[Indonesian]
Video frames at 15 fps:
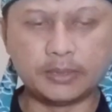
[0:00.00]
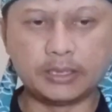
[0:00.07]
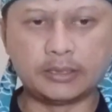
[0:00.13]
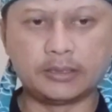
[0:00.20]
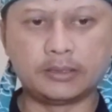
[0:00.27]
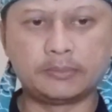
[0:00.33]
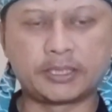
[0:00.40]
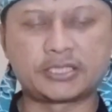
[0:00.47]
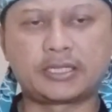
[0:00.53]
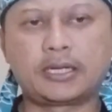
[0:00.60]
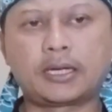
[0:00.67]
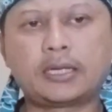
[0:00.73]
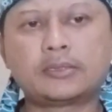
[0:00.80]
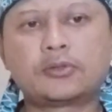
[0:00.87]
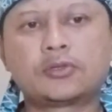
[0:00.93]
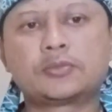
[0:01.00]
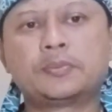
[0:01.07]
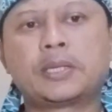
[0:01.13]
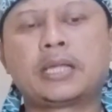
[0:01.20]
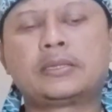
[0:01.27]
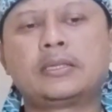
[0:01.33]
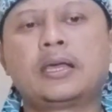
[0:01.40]
Eh, masyarakat harus
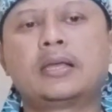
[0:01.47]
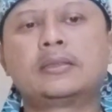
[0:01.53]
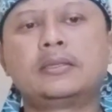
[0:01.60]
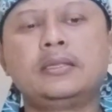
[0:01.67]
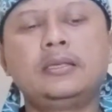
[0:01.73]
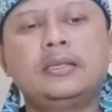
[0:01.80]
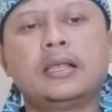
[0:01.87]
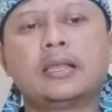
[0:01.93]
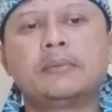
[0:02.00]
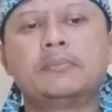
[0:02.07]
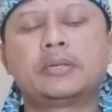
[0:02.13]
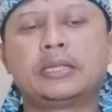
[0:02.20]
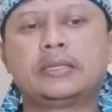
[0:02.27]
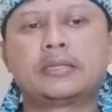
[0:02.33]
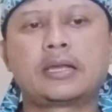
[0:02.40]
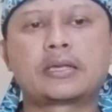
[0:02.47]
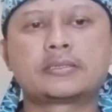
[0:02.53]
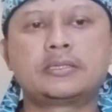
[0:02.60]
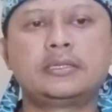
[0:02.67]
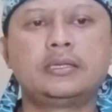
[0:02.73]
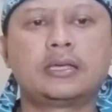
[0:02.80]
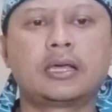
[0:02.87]
berhati-hati dalam
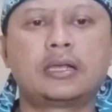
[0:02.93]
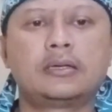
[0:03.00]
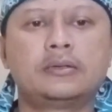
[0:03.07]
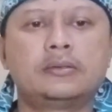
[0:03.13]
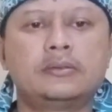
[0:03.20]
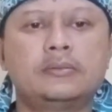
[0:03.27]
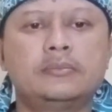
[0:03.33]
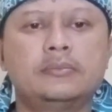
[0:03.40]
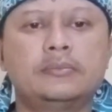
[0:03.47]
berinteraksi dengan